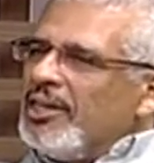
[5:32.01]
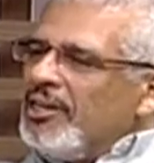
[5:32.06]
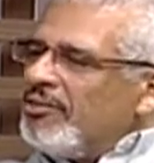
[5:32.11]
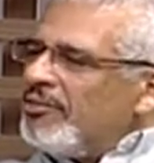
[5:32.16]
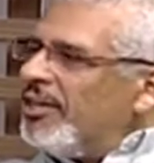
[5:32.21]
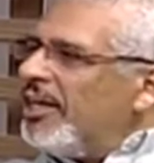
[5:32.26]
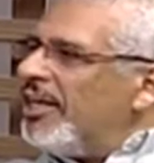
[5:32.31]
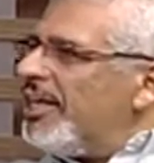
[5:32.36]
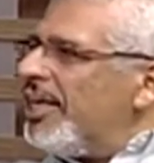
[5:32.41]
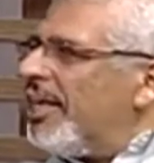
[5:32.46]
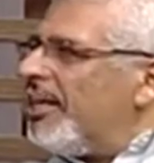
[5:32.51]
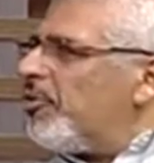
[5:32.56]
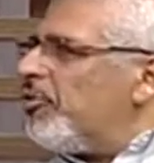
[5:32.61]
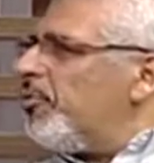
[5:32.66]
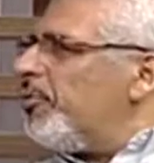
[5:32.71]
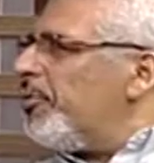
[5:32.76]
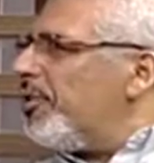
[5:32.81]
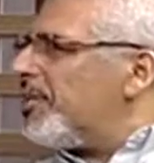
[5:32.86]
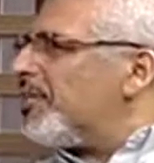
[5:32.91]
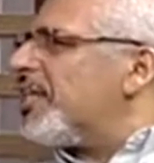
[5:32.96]
Né? E ela
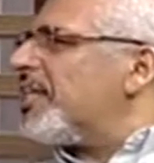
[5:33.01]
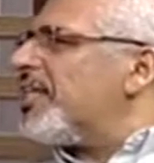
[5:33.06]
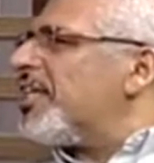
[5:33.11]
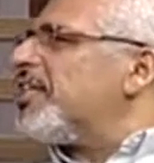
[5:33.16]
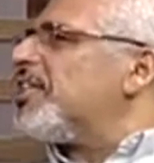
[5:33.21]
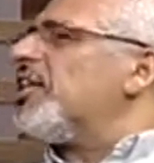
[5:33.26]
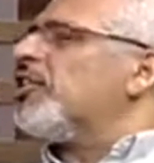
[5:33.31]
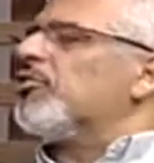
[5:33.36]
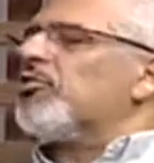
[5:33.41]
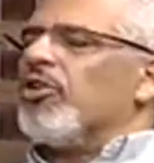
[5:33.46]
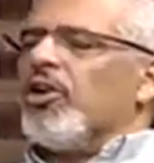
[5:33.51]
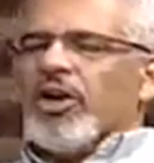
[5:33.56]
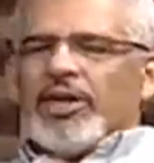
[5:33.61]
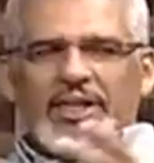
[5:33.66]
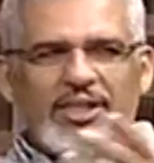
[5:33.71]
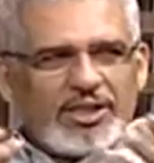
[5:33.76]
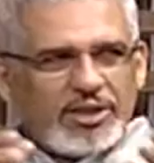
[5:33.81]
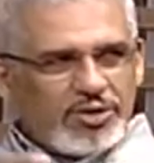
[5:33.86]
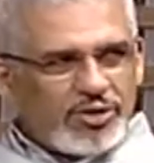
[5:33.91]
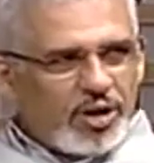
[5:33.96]
cumpriu essa trajetória
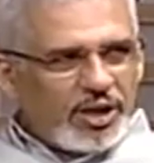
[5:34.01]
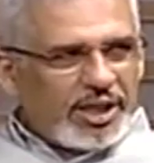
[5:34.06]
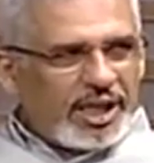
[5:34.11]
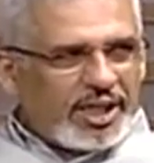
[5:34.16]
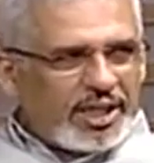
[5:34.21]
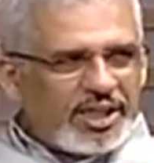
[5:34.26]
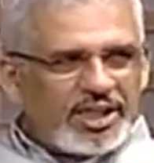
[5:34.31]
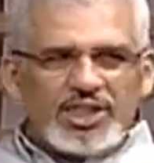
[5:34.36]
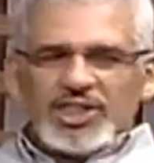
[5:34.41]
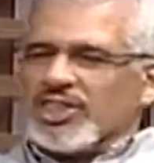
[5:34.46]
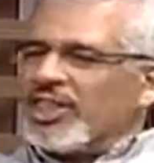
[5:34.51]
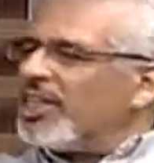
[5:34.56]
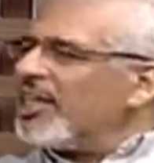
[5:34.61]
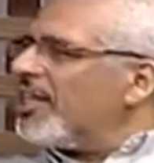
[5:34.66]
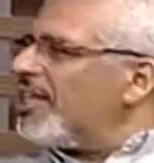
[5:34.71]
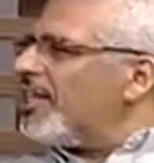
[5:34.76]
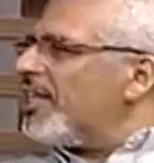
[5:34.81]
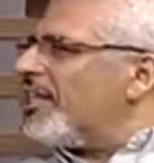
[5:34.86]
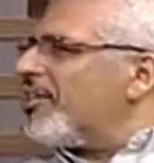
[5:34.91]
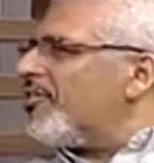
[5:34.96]
de jornalista aqui
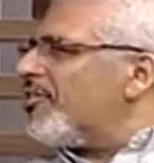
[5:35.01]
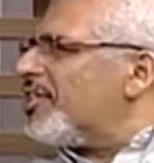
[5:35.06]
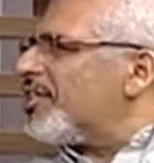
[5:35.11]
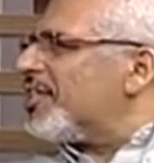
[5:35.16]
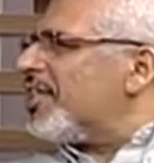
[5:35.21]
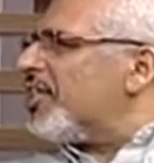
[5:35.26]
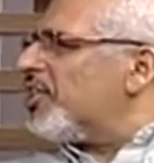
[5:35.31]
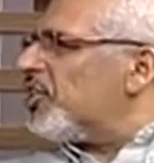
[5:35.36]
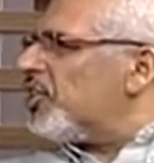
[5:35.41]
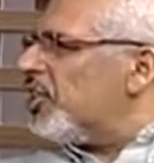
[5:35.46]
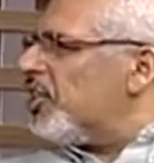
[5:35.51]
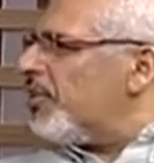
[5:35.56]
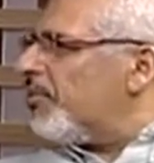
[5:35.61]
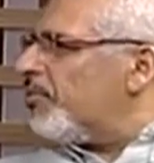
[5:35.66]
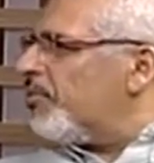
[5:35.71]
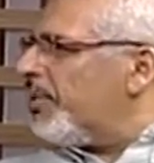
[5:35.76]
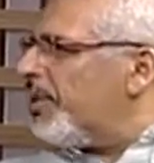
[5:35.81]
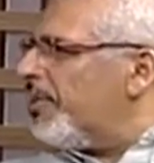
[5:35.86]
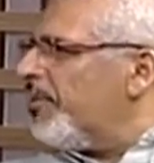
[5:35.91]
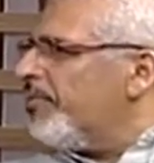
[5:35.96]
na TV
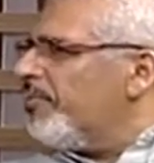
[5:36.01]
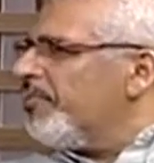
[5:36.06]
Sergipe,